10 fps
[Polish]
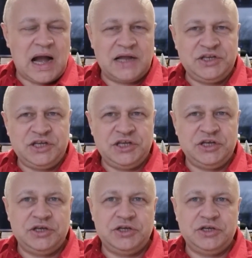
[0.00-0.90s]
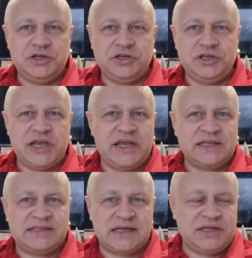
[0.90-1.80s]
ani
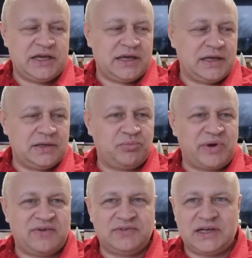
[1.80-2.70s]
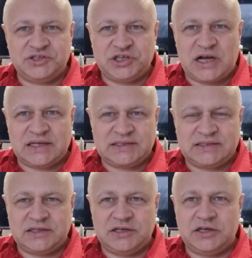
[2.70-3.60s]
niejedzenie, prawda,
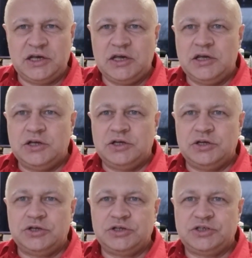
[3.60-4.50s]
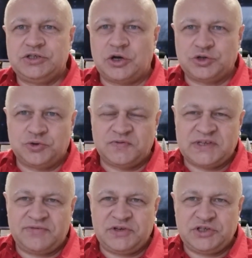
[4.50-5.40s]
ciast, y, y, sosów
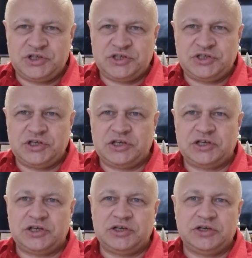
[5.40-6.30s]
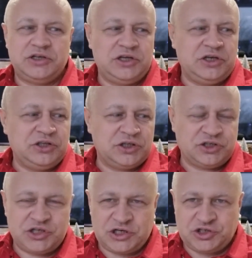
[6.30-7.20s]
zawiesistych y, i
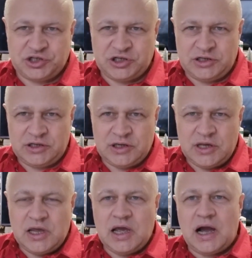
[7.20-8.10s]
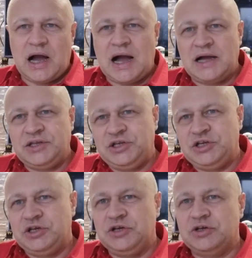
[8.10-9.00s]
innych rzeczy
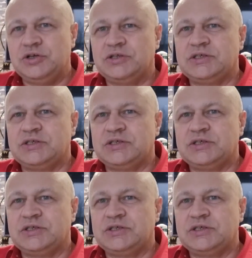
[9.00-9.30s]
ani